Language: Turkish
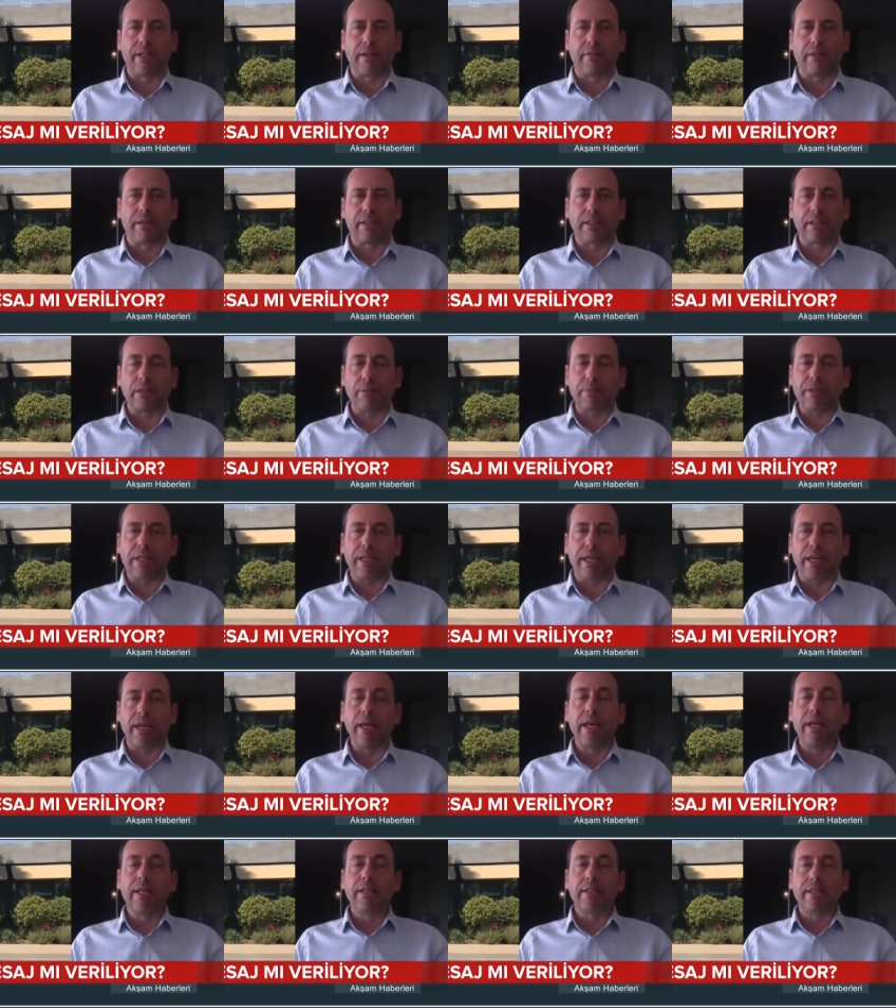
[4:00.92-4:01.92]
fayda var. Tabii
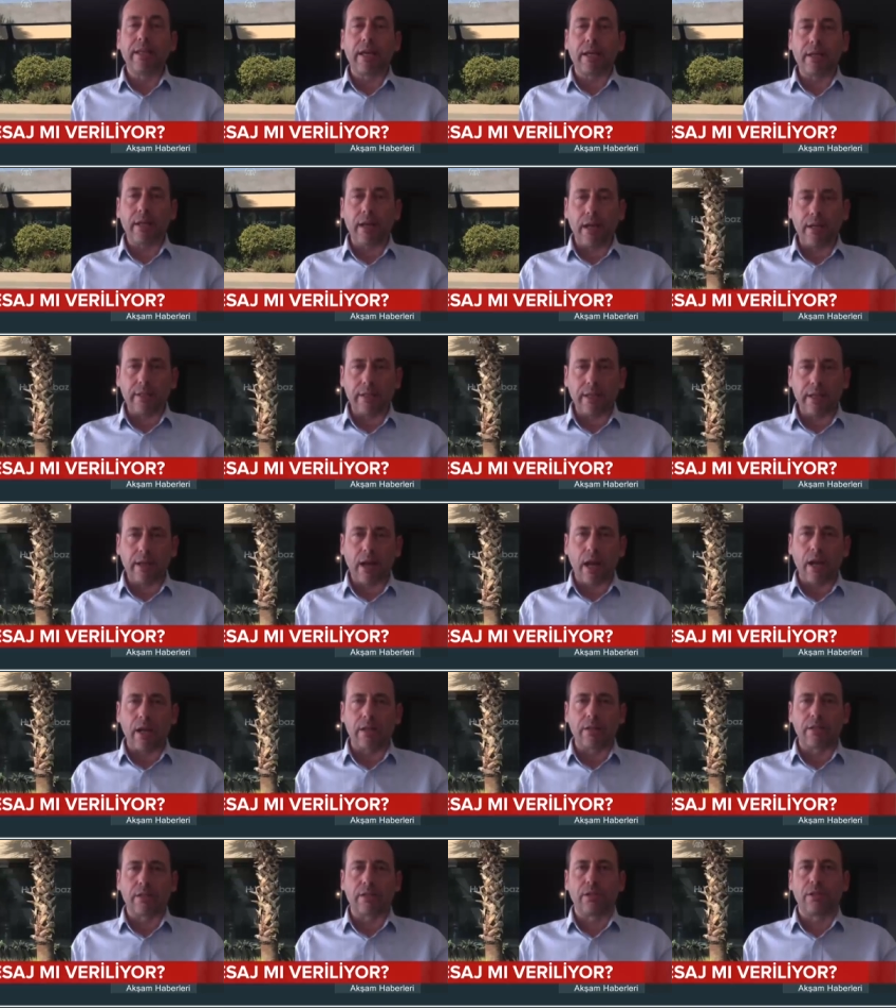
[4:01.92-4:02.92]
ki tekrar
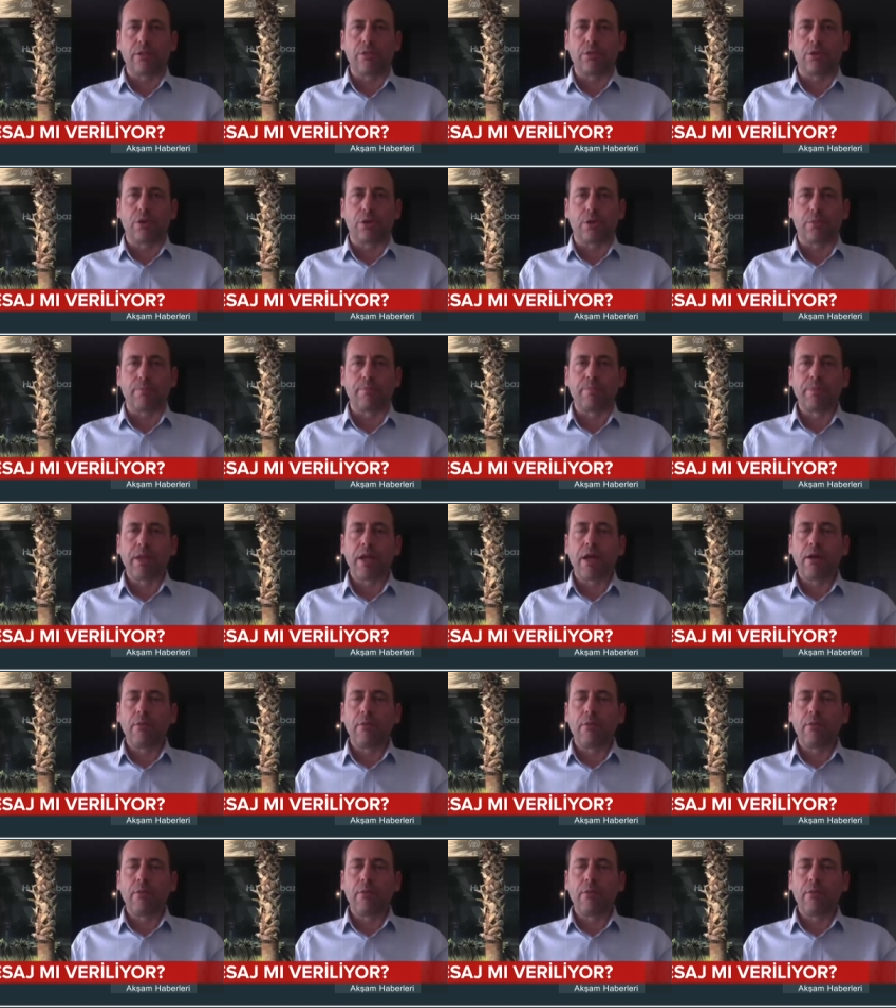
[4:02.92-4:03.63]
tekrar hatırlatıyorum.